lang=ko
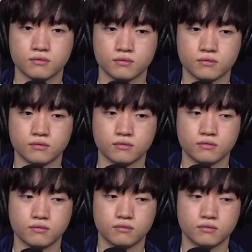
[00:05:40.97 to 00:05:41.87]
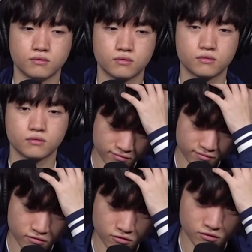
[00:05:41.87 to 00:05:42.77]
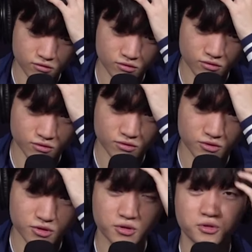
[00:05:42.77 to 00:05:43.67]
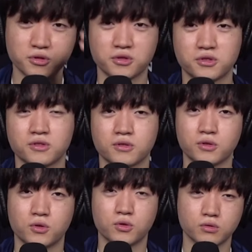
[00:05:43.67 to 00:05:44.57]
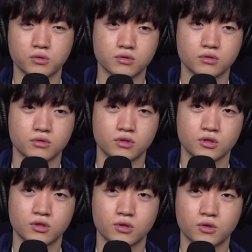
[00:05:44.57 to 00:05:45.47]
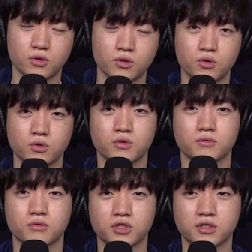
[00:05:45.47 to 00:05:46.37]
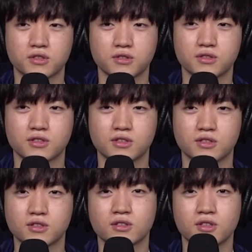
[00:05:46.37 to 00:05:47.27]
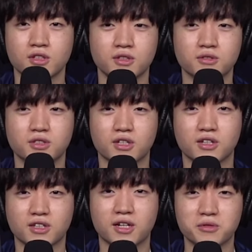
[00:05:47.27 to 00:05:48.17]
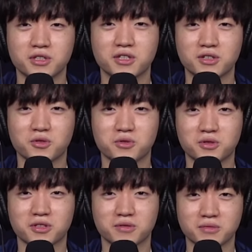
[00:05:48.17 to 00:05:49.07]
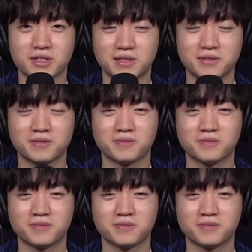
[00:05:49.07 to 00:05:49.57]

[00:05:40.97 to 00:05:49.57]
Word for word: 음, 음, 그거는 어, 어, 뭐 제가 감히 예측할 수 없을 것 같습니다.